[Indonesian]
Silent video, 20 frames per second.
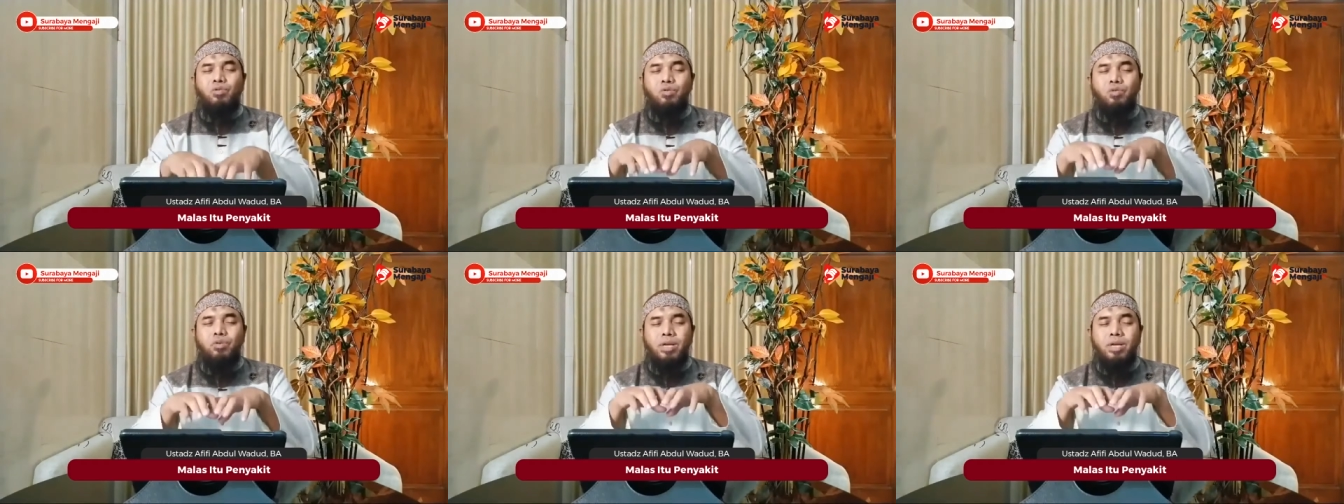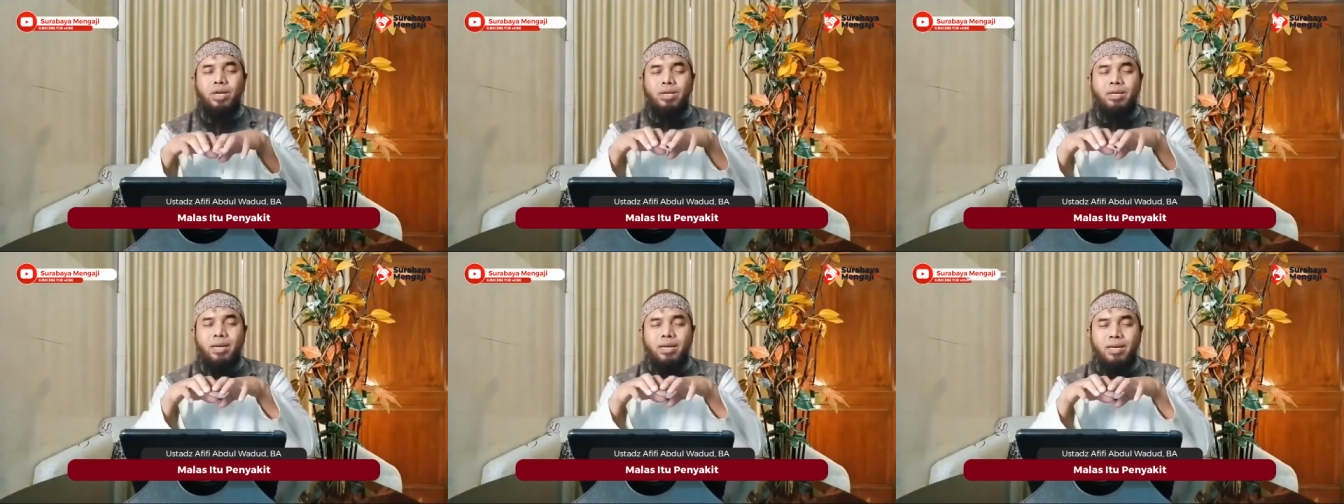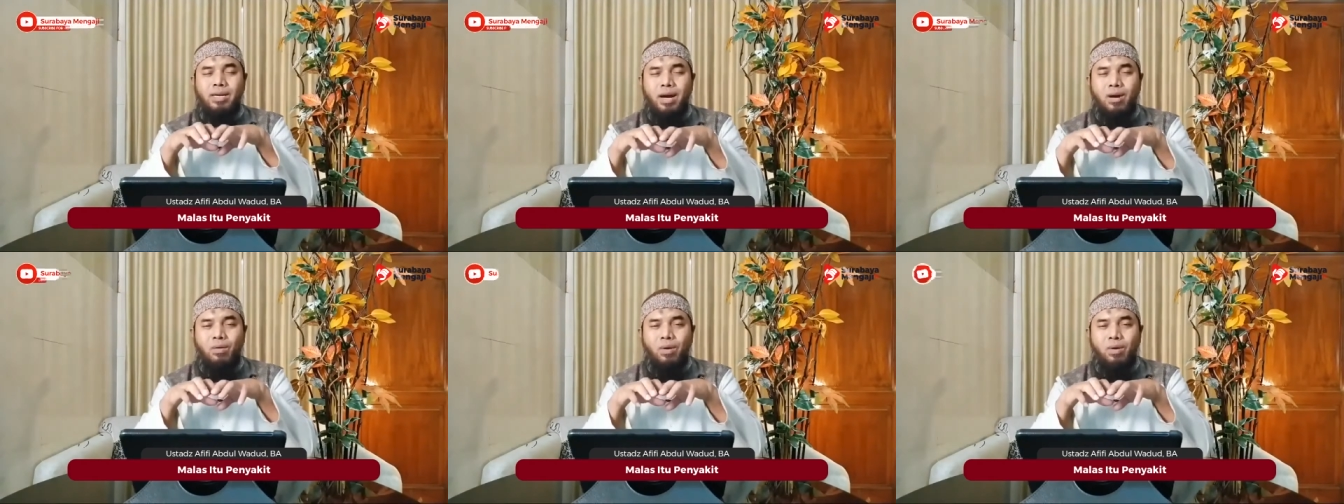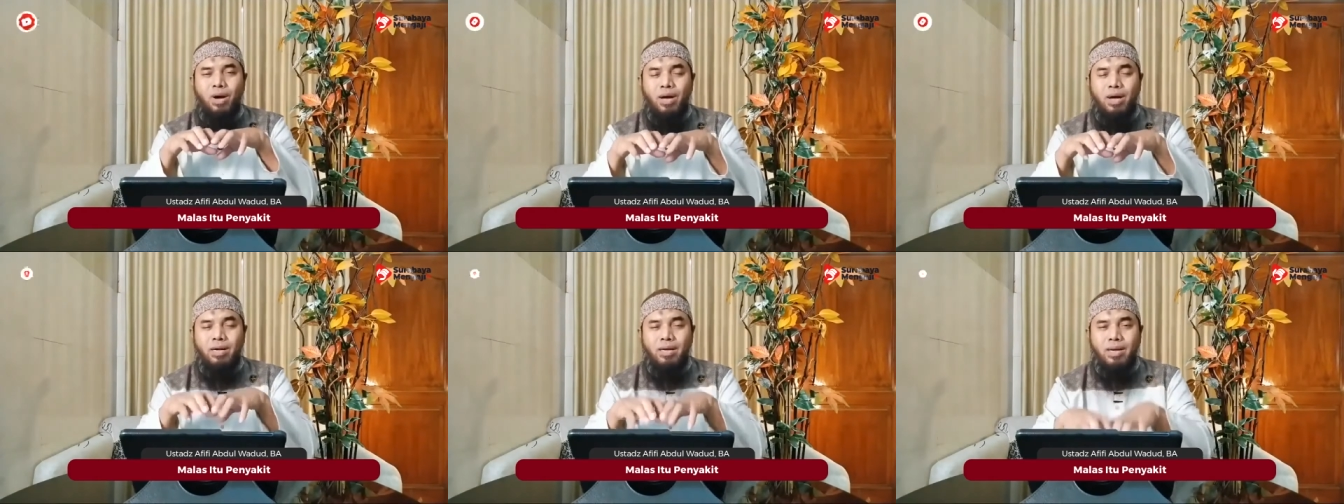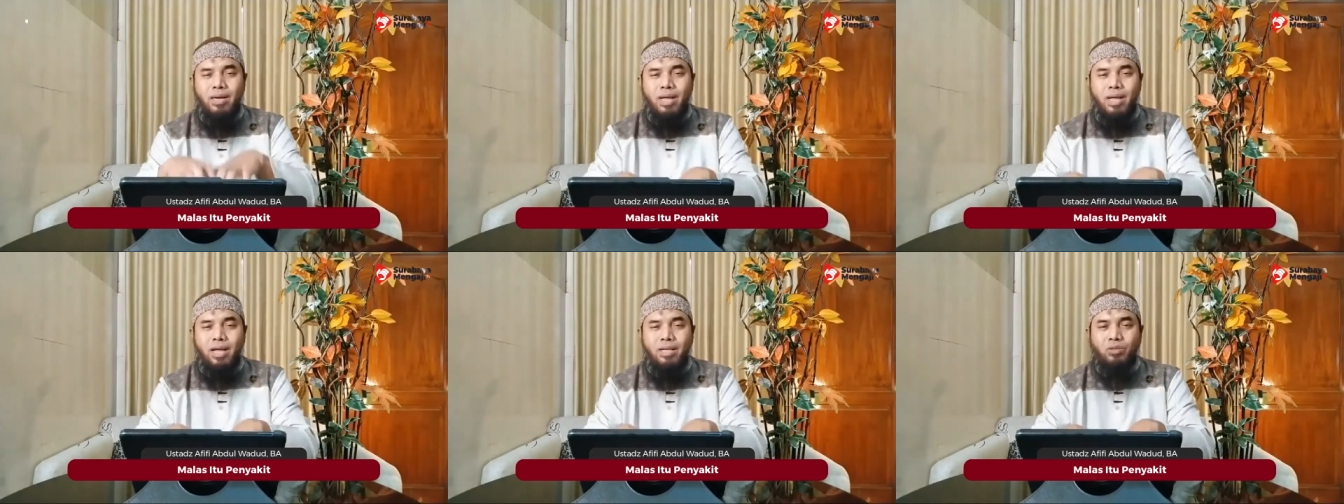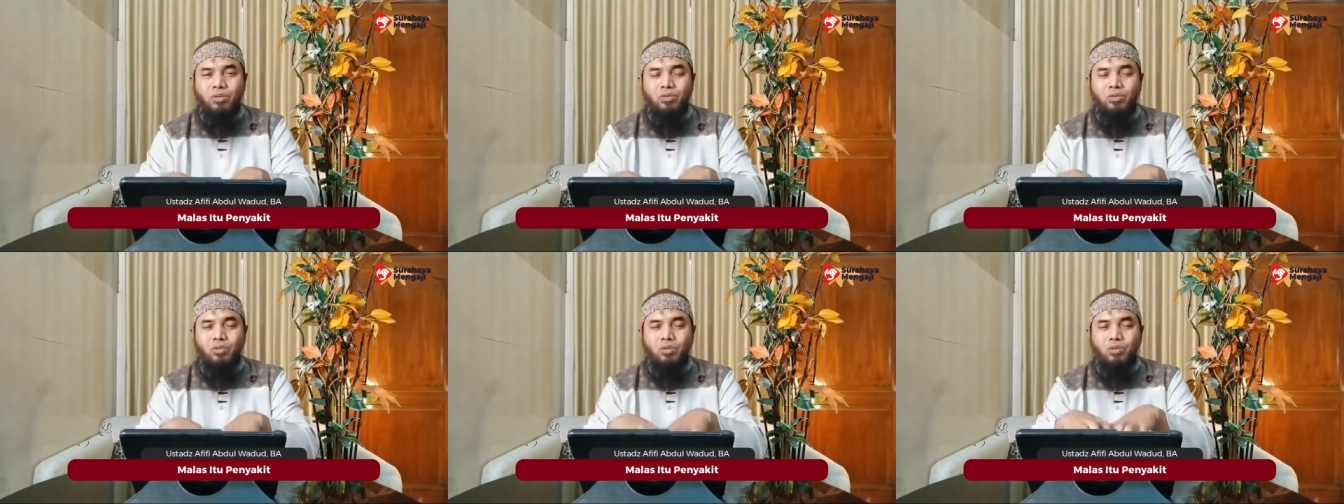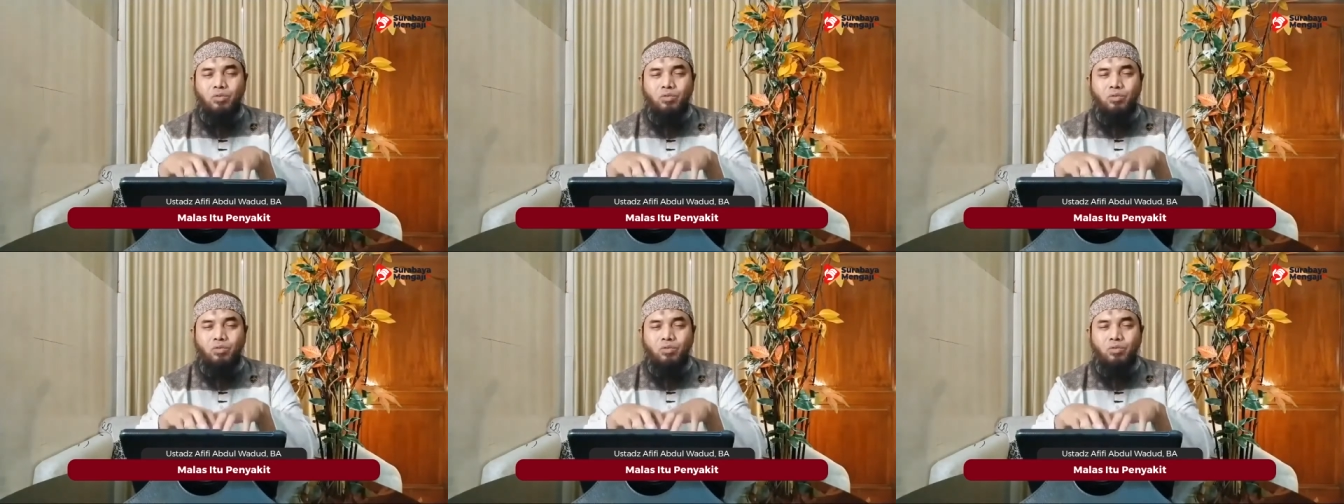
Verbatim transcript: dunia dan dakwah Anda atau untuk